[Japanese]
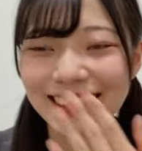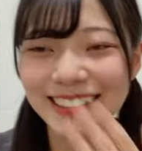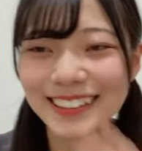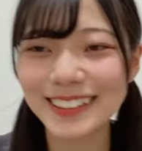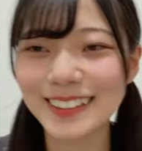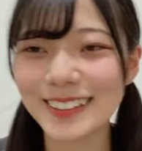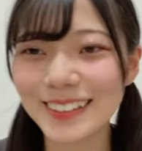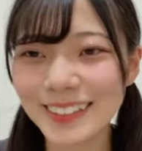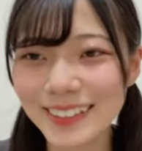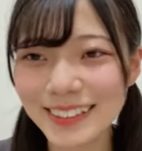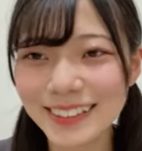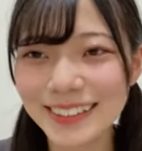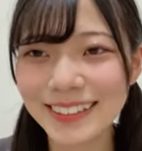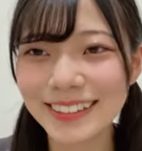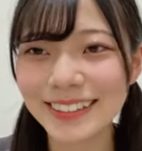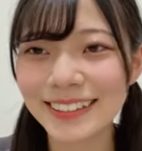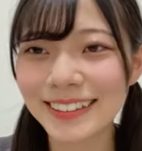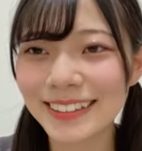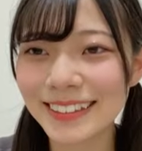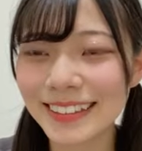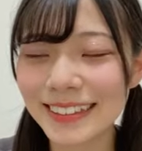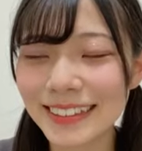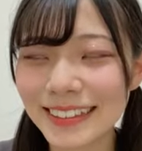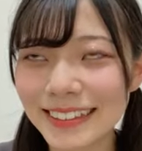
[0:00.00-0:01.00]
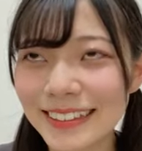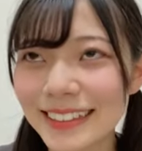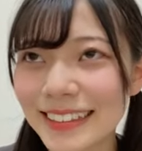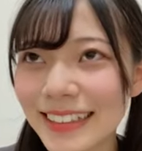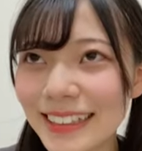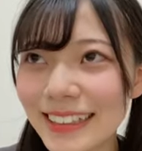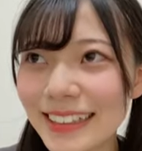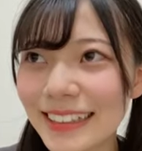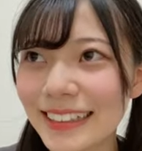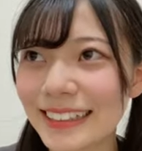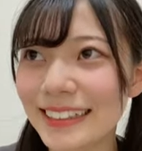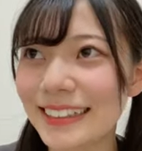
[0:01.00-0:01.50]
そのくらくら
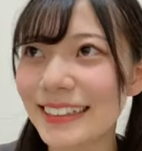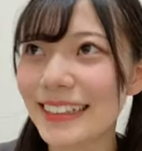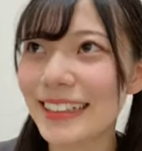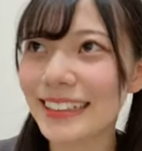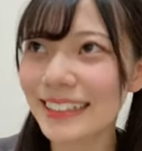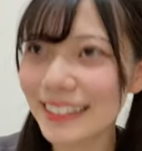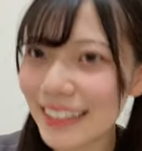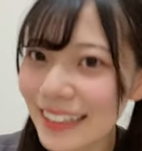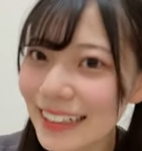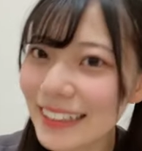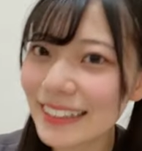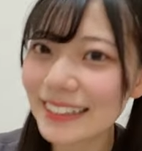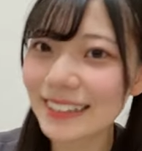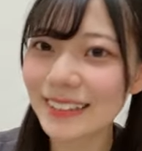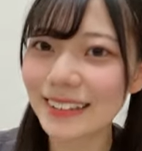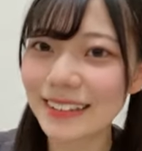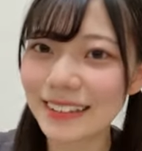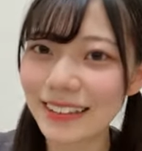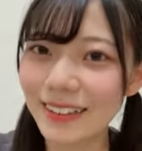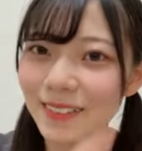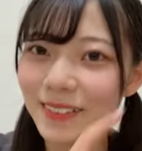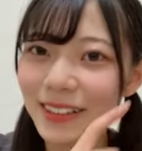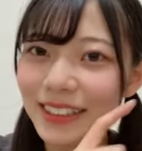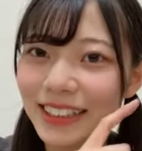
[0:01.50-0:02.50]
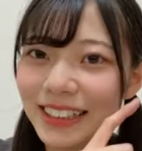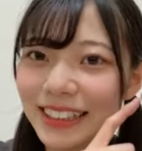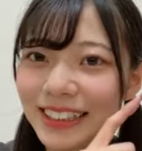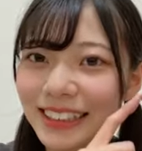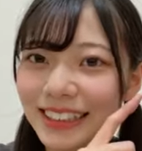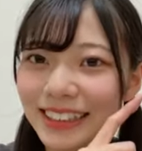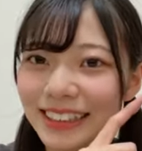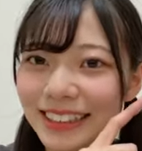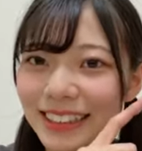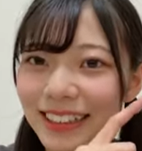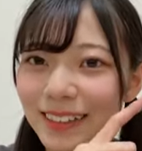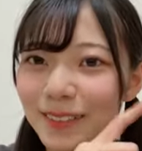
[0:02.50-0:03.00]
くれた生写
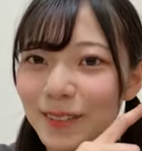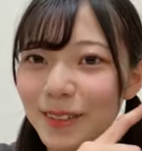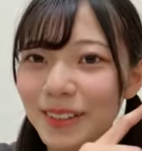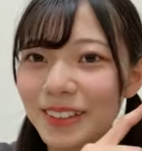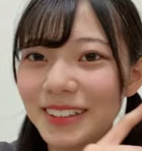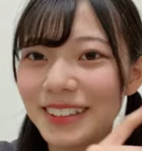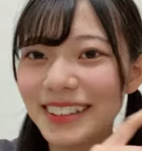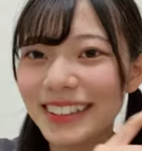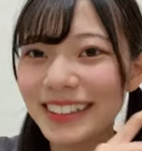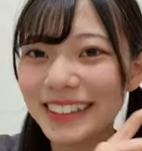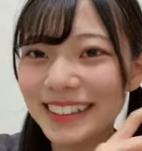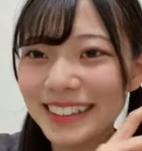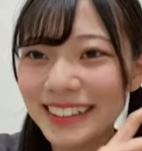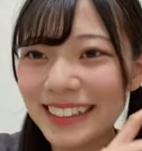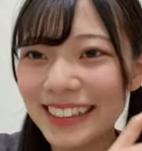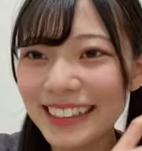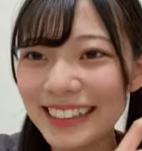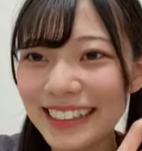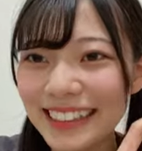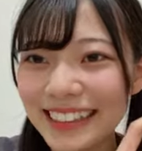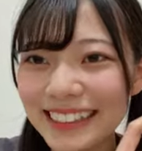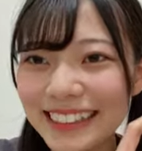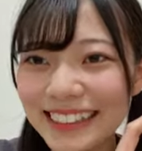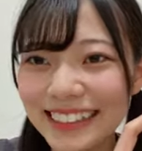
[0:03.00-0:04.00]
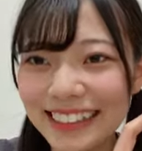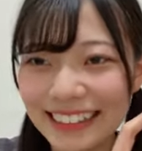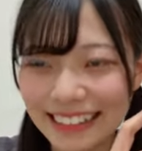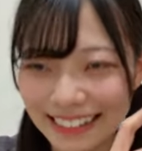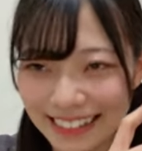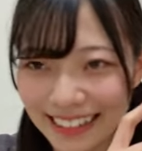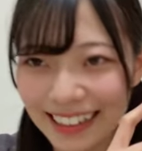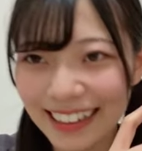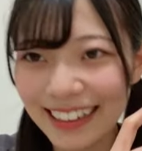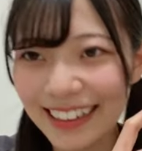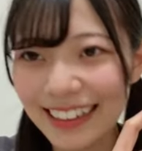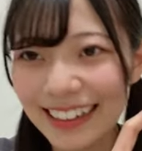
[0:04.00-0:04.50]
真がもうぐちゃぐちゃになっちゃっ
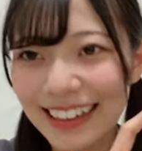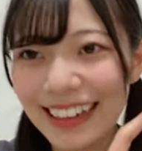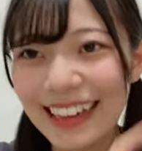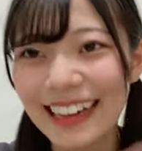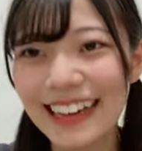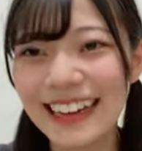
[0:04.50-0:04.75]
て